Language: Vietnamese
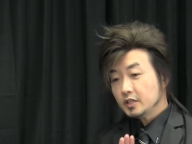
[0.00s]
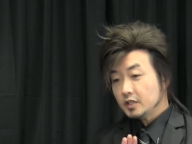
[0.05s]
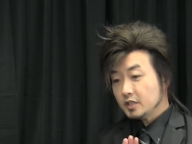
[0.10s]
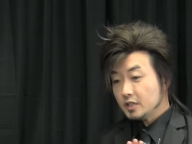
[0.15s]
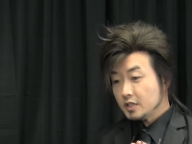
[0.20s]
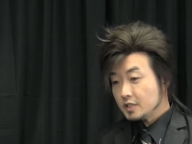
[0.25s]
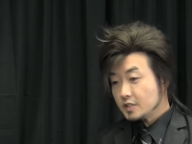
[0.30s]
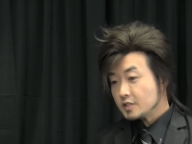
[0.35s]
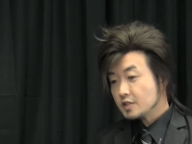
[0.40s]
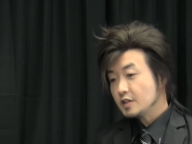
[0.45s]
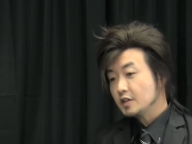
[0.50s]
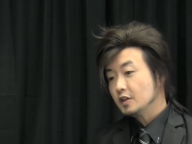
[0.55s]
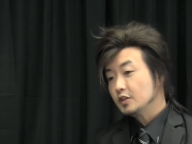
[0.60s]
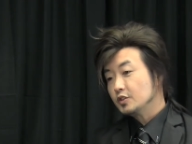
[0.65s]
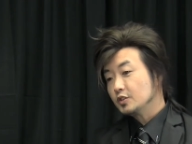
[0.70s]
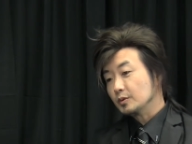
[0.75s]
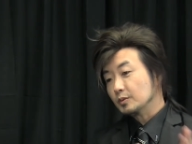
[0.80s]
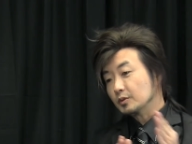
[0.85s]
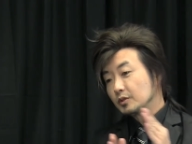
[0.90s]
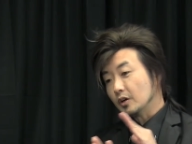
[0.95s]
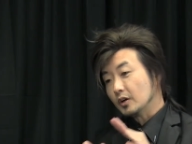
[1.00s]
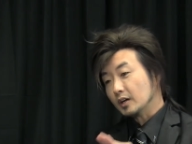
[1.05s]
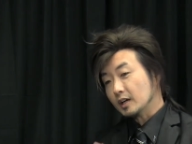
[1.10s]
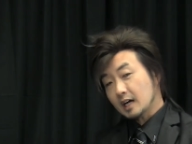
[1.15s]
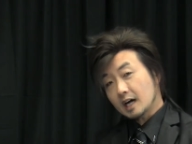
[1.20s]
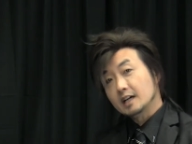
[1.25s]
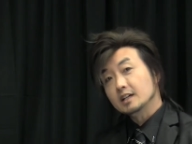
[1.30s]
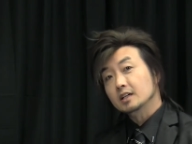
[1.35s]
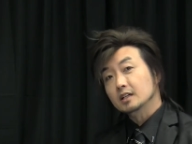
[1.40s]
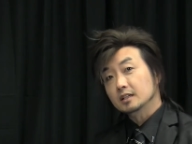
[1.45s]
ít chia xong tọt
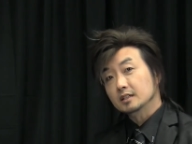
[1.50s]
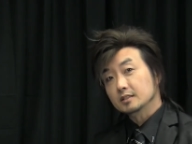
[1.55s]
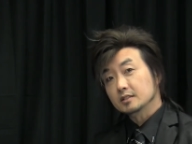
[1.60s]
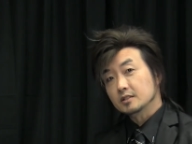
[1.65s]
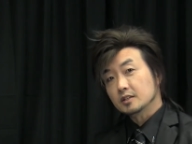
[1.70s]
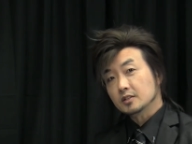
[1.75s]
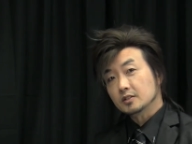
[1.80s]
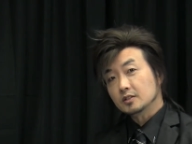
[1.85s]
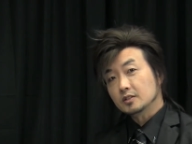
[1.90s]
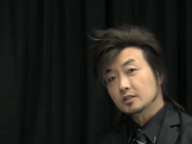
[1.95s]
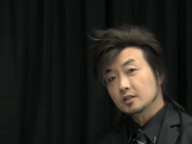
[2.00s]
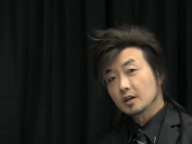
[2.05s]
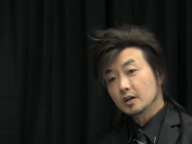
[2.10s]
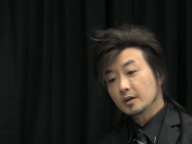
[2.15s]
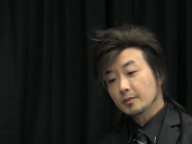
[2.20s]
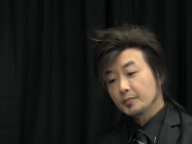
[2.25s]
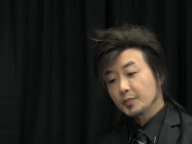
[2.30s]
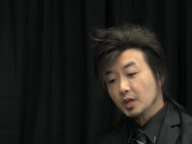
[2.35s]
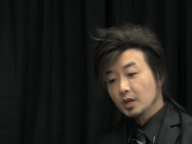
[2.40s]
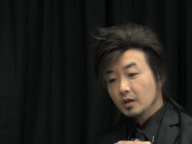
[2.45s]
cá người này chỉ tư giờ